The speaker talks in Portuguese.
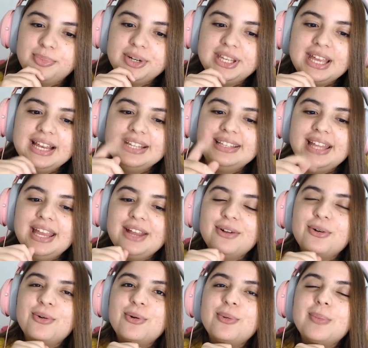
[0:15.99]
Porque ele
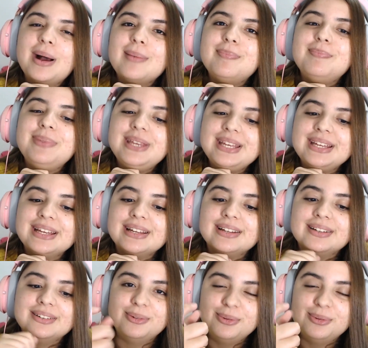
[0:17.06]
tem um mapinha.